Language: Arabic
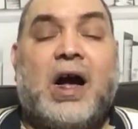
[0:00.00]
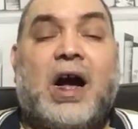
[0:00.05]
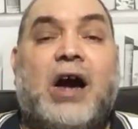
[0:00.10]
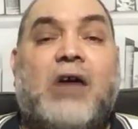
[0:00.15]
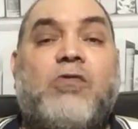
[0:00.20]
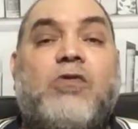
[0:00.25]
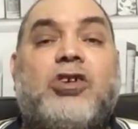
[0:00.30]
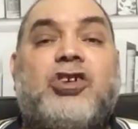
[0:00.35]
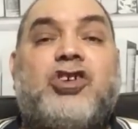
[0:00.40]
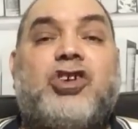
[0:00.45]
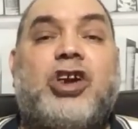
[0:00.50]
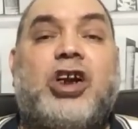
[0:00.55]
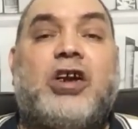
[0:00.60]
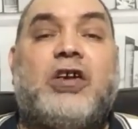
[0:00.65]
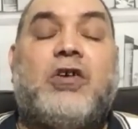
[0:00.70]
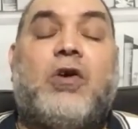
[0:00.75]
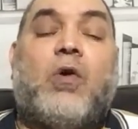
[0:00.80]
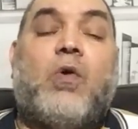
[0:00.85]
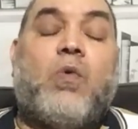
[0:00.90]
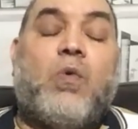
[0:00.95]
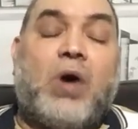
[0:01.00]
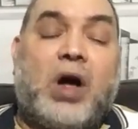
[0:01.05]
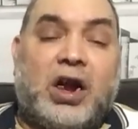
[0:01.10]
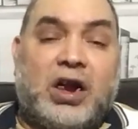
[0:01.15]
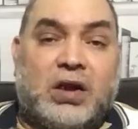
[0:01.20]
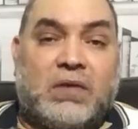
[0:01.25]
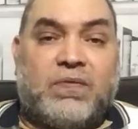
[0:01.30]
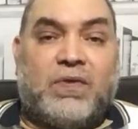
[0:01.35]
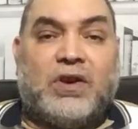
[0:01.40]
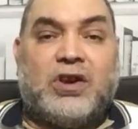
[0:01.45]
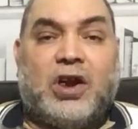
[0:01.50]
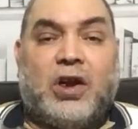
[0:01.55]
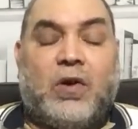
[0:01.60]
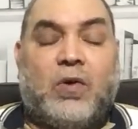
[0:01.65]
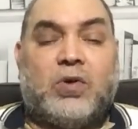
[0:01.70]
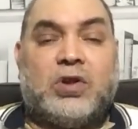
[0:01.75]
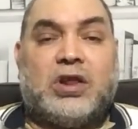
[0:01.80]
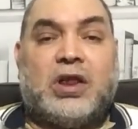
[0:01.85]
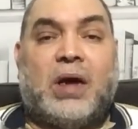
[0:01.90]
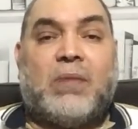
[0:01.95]
اول شيء ان هو هيتفضح
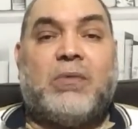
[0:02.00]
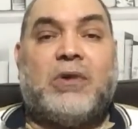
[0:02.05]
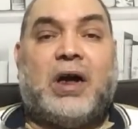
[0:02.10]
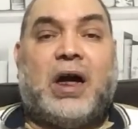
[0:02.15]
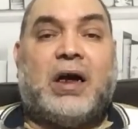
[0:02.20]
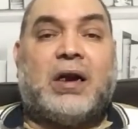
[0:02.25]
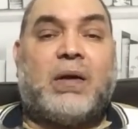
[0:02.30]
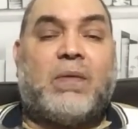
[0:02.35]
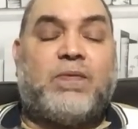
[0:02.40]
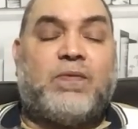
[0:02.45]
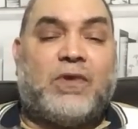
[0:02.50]
قدام العرب